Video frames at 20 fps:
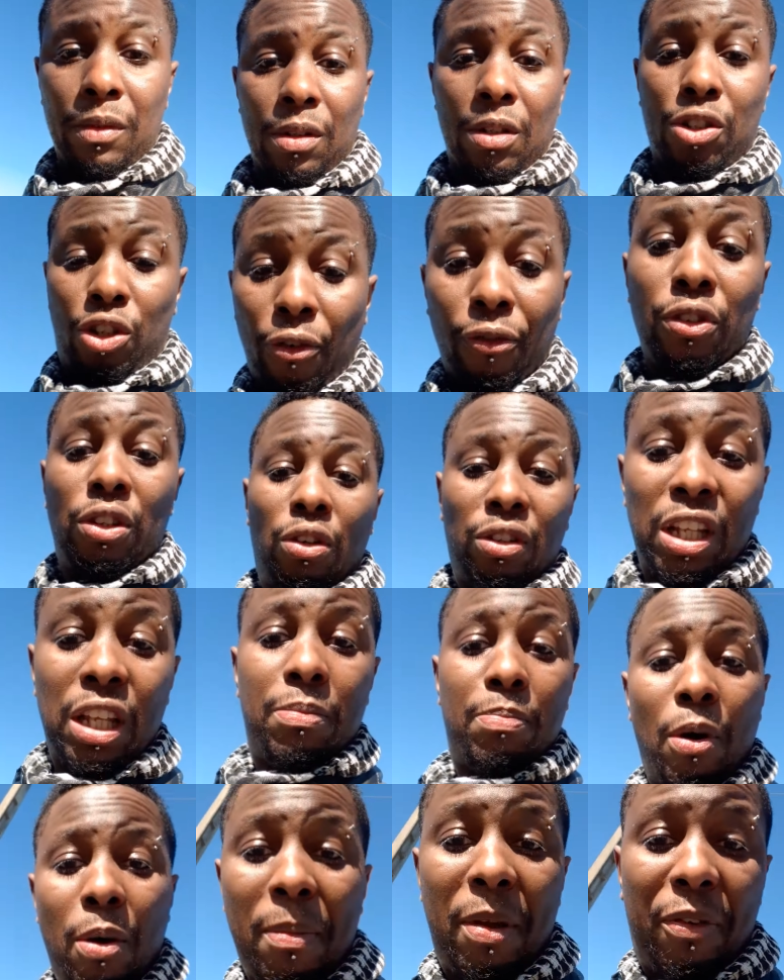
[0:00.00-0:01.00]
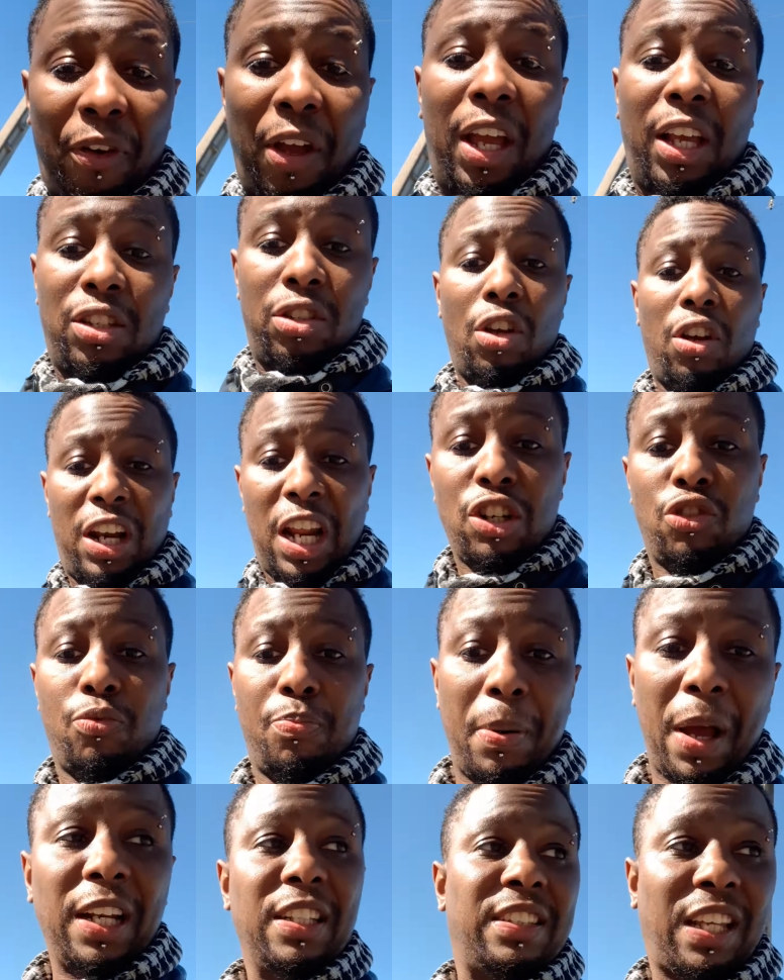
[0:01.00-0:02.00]
Je vous dis honnêtement, mes frères et sœurs, là, je vous
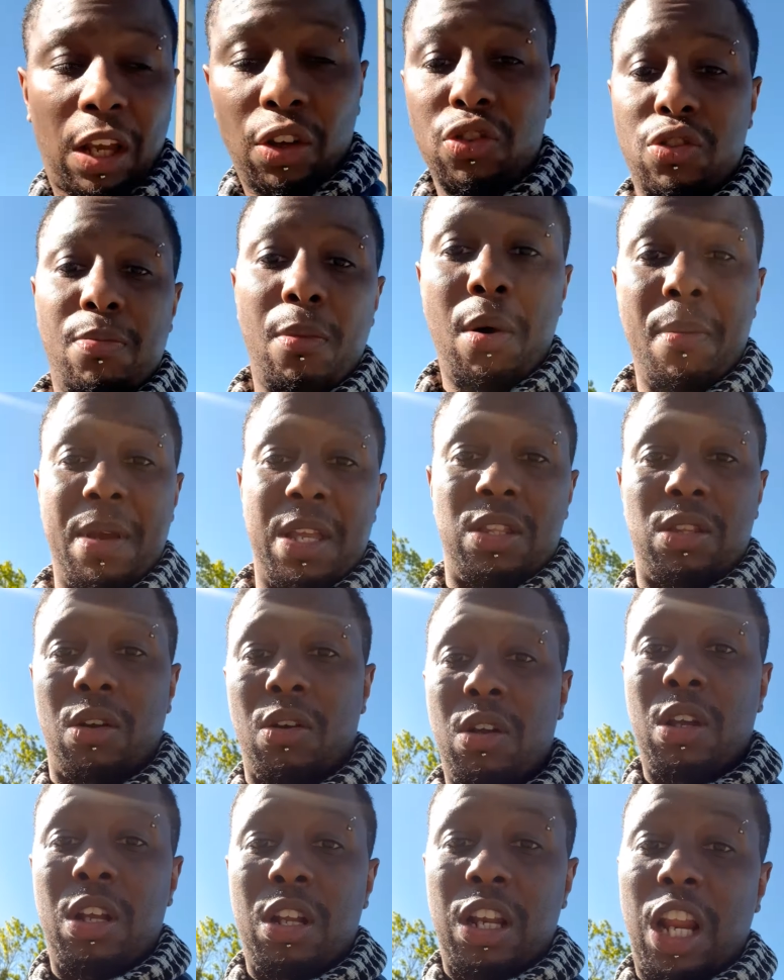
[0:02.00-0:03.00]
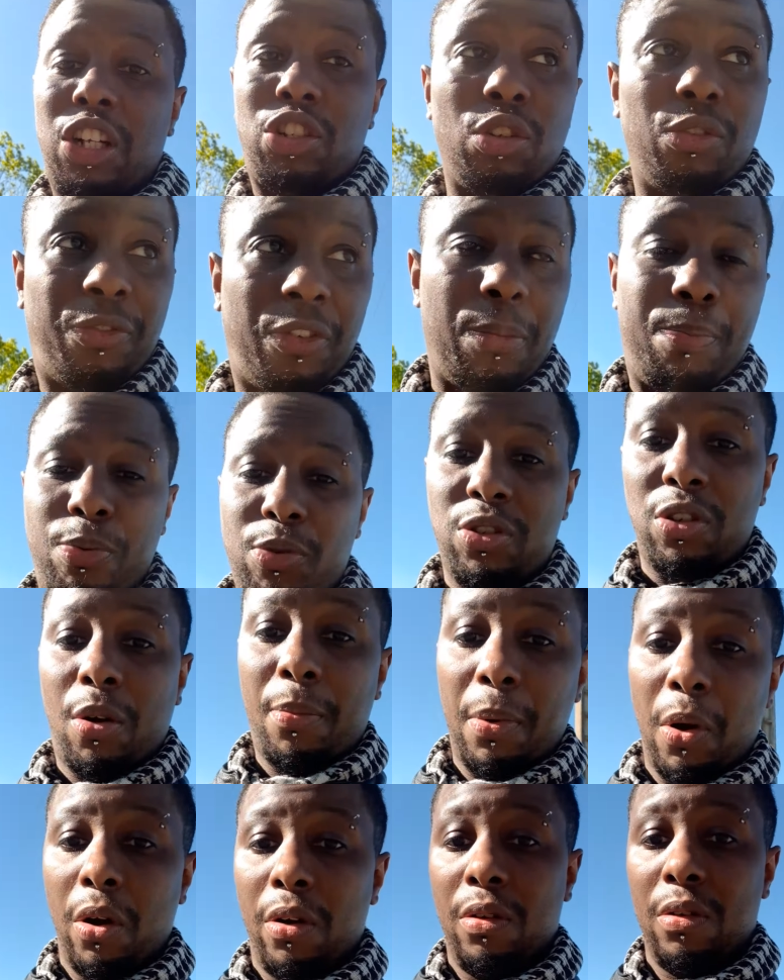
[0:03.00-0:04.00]
parle sérieusement maintenant. Là, je ne fais plus
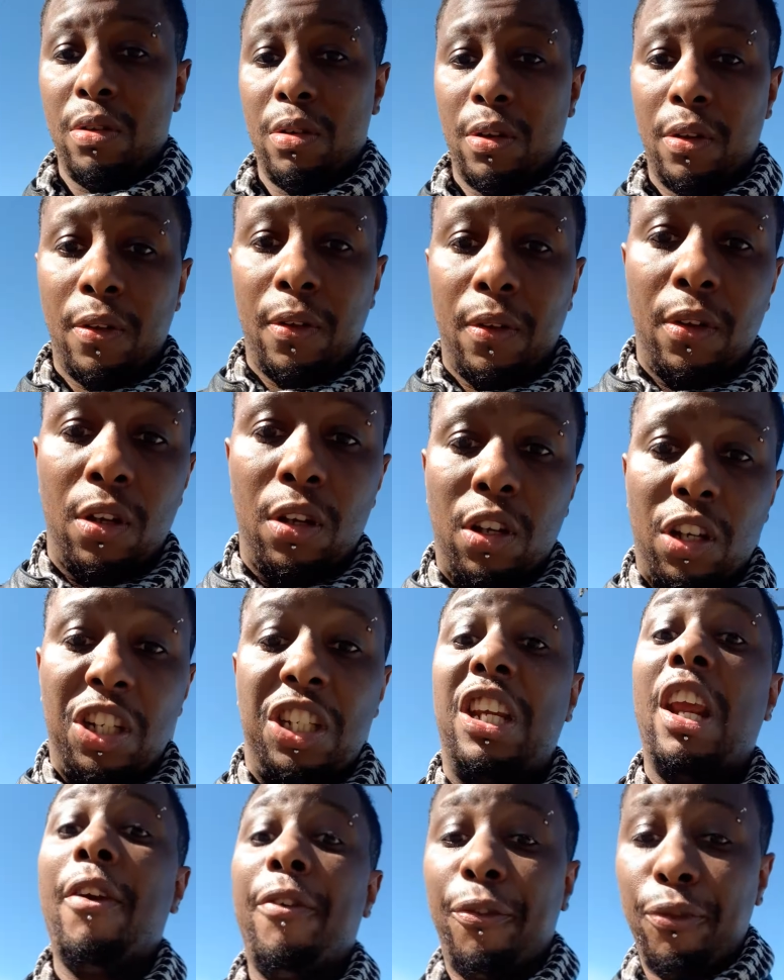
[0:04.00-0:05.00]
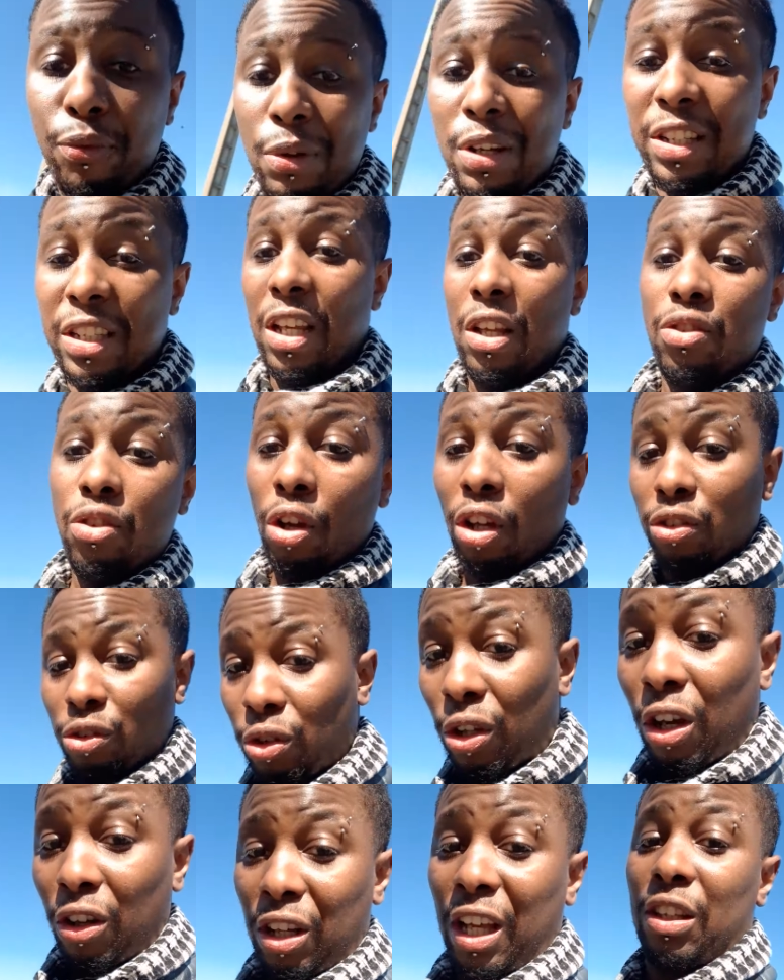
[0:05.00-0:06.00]
semblant. J'ai fui le Seigneur
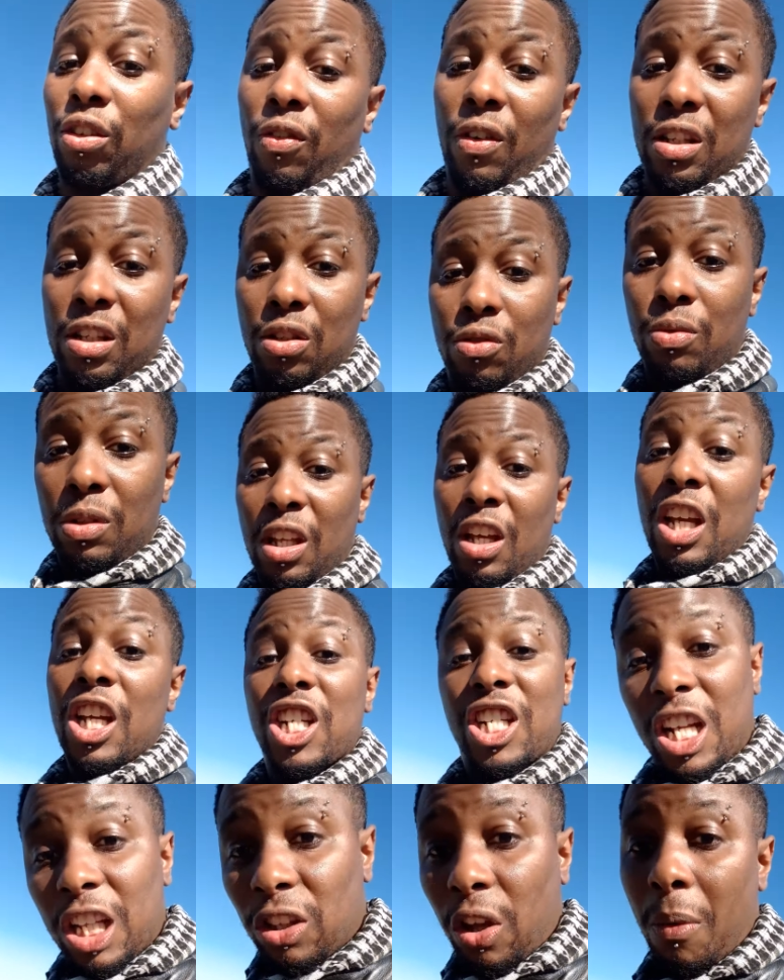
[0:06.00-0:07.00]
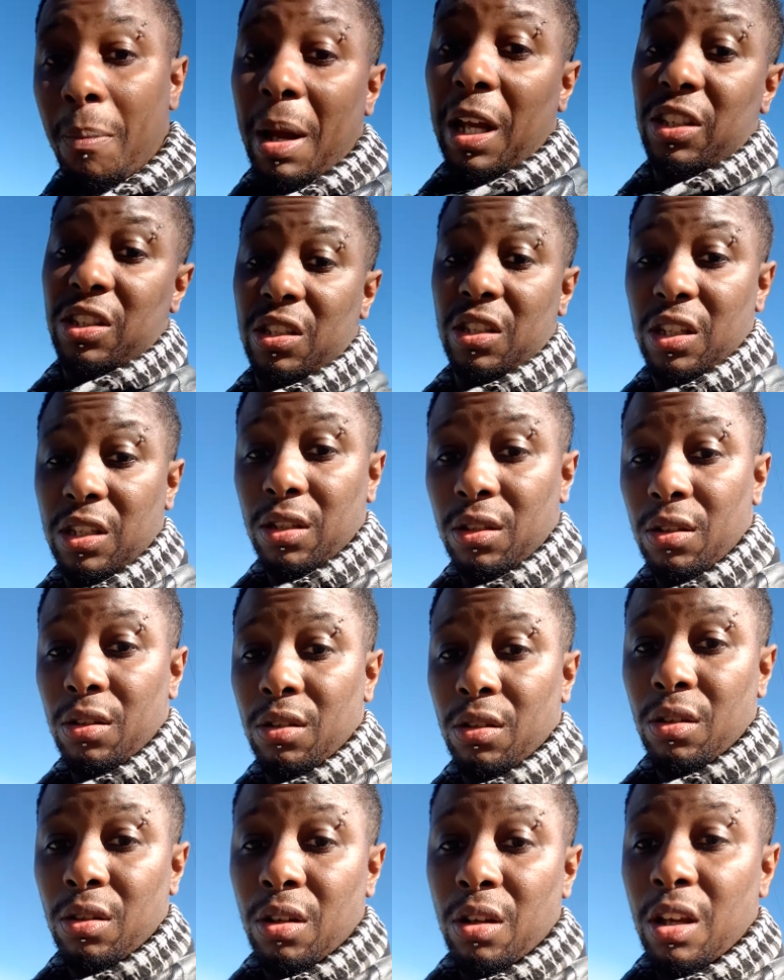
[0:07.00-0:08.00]
en 98. J'étais en Martinique.
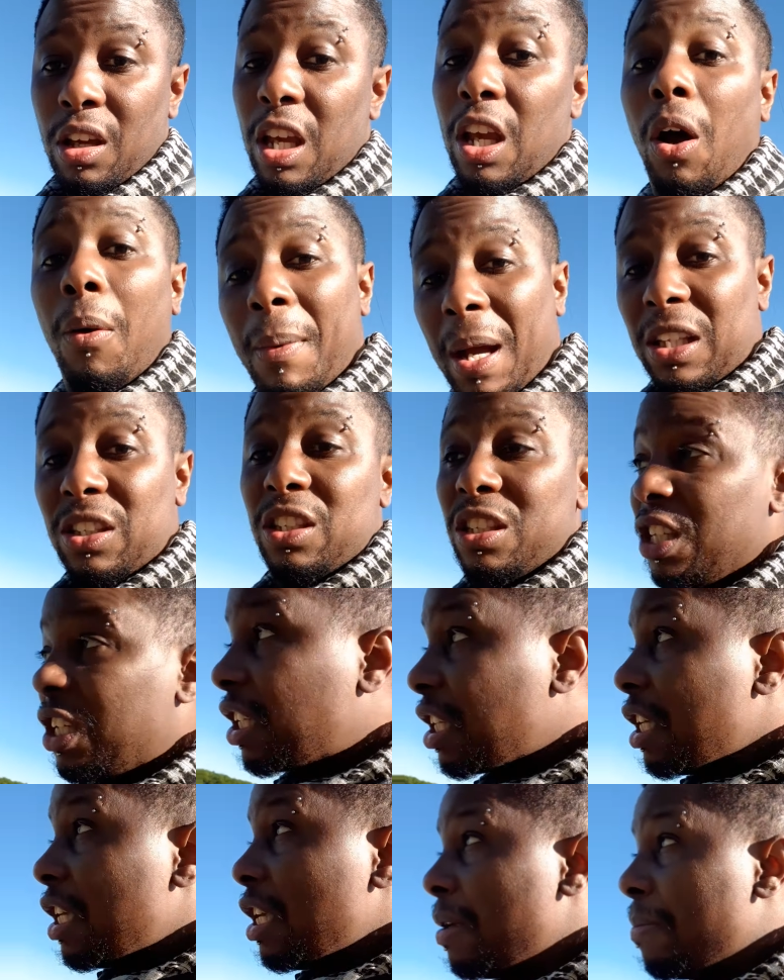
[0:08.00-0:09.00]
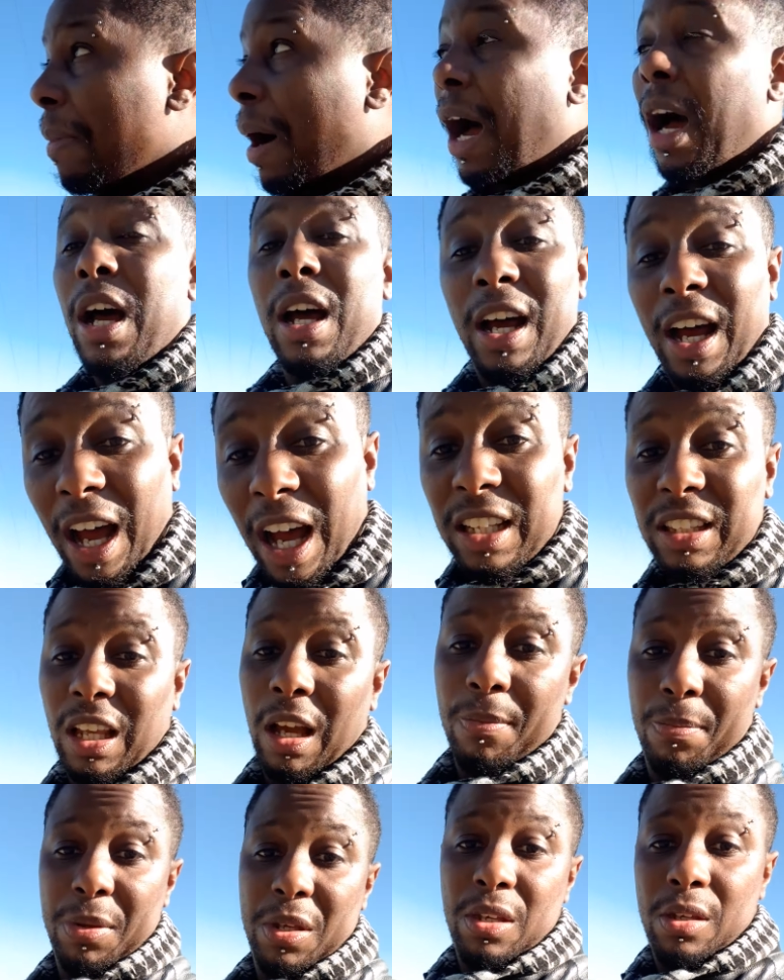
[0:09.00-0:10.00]
Et en Martinique, il m'a
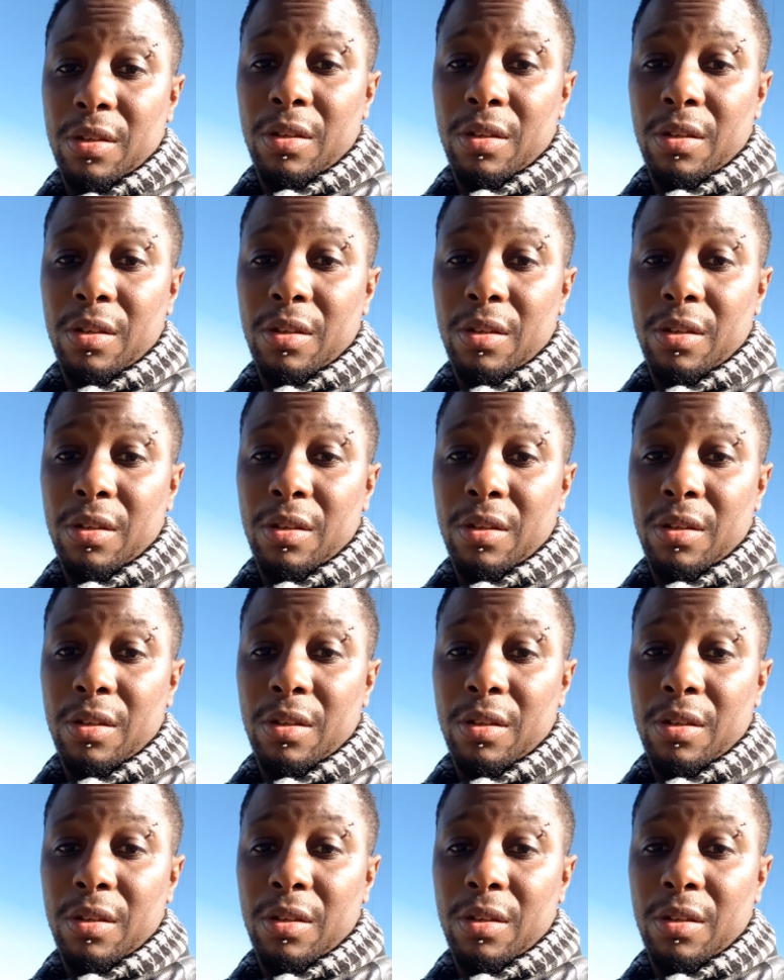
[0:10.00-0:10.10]
rattrapé.